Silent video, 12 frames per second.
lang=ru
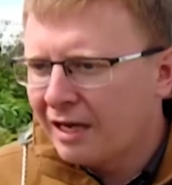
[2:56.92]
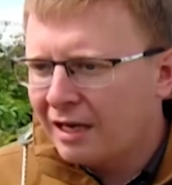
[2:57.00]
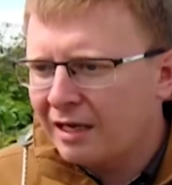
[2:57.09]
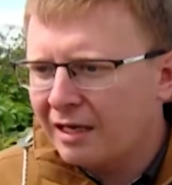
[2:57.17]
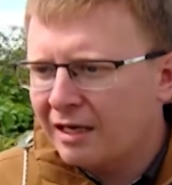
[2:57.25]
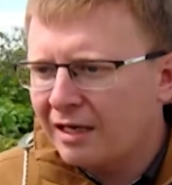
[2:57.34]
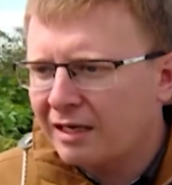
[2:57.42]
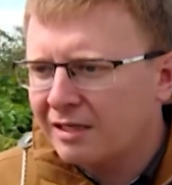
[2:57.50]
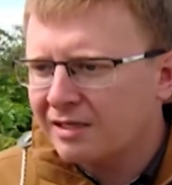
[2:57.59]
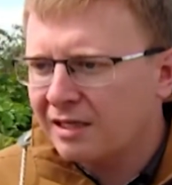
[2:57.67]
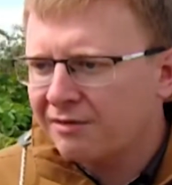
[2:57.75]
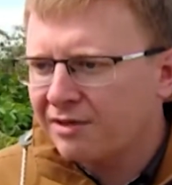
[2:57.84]
А,
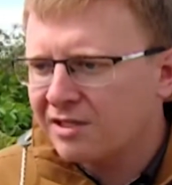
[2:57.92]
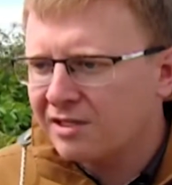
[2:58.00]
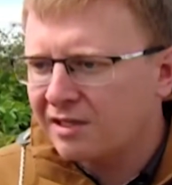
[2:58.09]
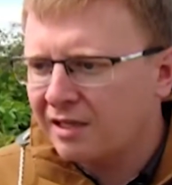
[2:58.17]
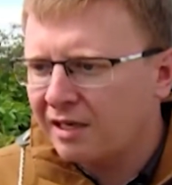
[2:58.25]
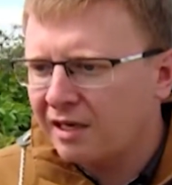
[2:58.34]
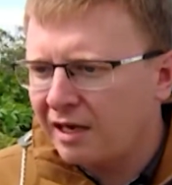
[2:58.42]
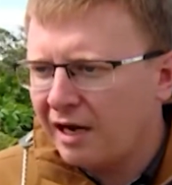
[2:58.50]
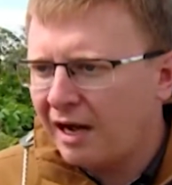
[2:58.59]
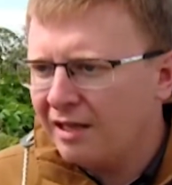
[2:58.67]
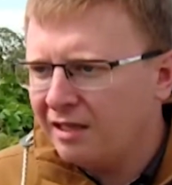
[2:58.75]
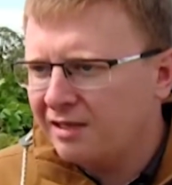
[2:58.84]
соответственно,
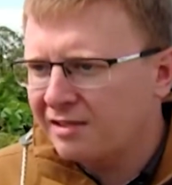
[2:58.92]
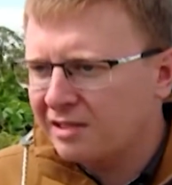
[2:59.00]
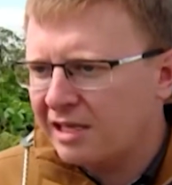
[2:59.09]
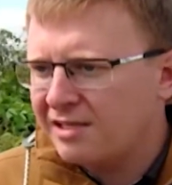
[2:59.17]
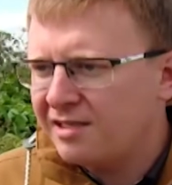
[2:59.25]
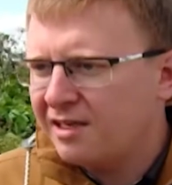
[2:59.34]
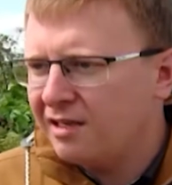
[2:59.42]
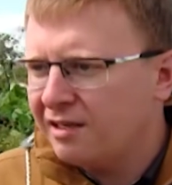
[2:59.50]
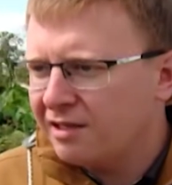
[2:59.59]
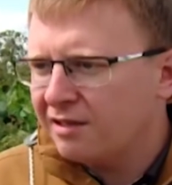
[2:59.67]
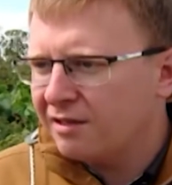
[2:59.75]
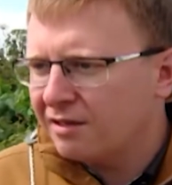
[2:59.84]
они
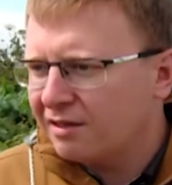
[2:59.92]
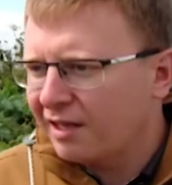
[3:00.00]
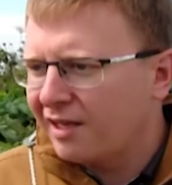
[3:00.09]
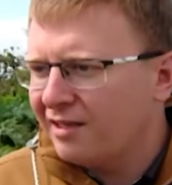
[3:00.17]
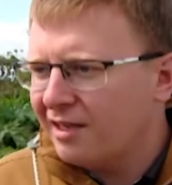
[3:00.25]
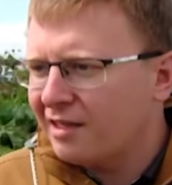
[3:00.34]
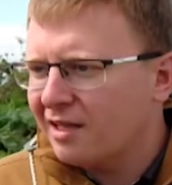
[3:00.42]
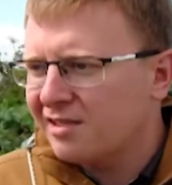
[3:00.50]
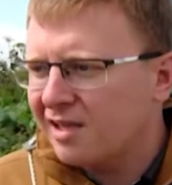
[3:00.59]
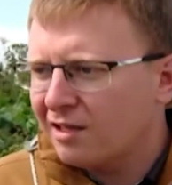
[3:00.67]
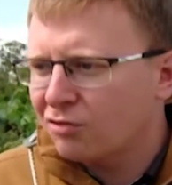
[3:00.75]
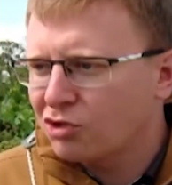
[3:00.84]
скосили три дня
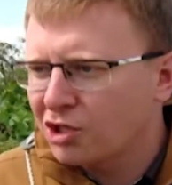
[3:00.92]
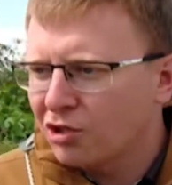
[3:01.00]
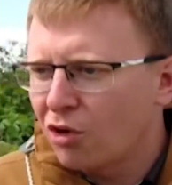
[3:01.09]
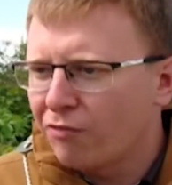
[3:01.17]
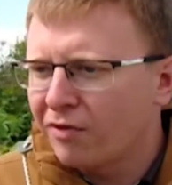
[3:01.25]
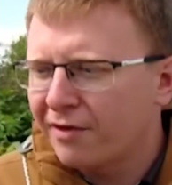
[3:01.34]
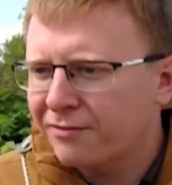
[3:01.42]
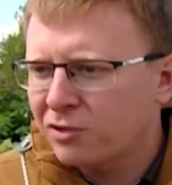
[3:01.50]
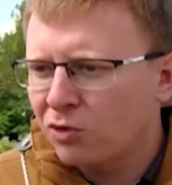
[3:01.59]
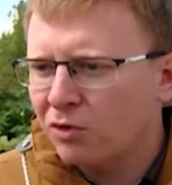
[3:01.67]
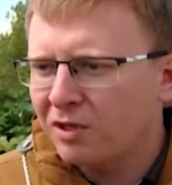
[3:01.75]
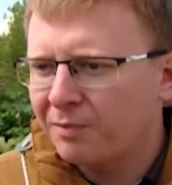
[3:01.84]
назад уже новые
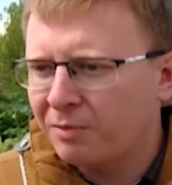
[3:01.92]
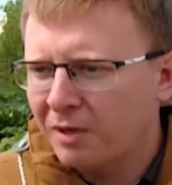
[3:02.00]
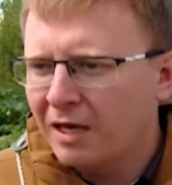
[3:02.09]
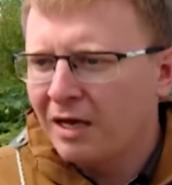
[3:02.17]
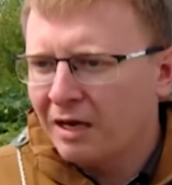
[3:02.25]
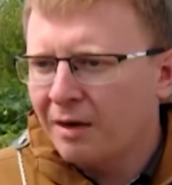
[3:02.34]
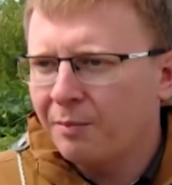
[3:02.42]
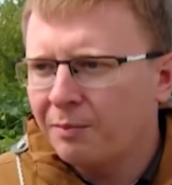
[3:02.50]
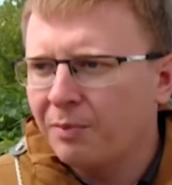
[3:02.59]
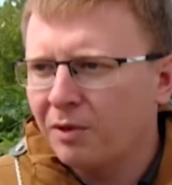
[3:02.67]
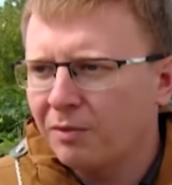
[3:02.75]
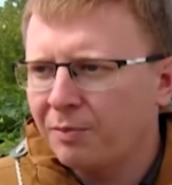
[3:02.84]
всходы
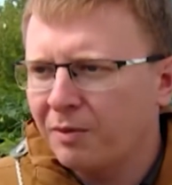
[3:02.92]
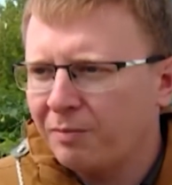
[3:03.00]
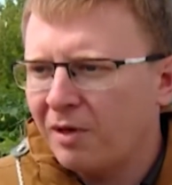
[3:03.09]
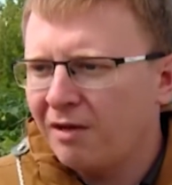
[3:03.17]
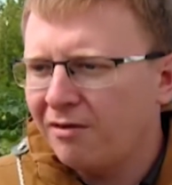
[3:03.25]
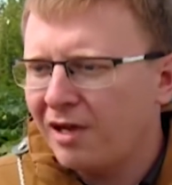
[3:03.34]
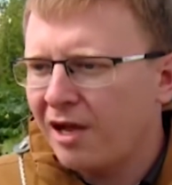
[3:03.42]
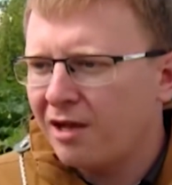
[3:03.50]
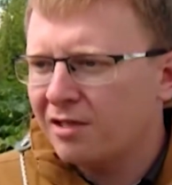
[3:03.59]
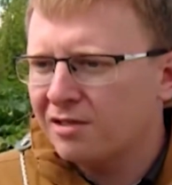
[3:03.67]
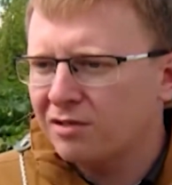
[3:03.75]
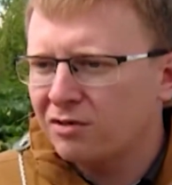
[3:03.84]
появляются.